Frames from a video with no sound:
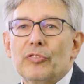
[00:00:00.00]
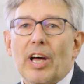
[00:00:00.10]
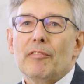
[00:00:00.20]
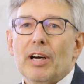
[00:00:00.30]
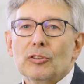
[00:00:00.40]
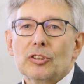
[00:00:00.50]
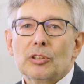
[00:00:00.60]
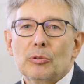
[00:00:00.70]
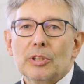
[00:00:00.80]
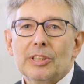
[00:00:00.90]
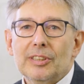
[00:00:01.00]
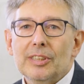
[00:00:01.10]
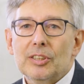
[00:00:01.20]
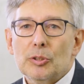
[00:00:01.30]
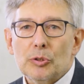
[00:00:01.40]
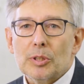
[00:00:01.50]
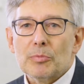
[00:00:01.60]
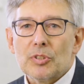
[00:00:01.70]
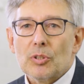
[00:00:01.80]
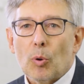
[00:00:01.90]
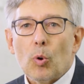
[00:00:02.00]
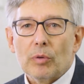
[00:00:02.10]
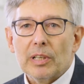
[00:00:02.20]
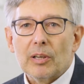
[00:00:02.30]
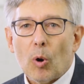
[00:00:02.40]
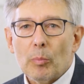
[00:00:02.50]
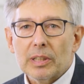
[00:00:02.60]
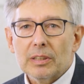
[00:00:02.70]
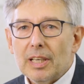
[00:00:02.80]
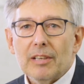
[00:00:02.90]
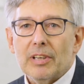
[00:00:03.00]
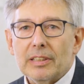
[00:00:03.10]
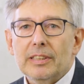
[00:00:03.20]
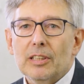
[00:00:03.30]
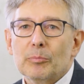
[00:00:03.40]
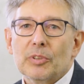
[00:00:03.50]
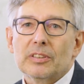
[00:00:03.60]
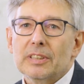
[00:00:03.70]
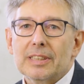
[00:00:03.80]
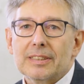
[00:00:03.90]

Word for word: Und da war uns natürlich T-Systems hoch willkommen, weil die haben dann die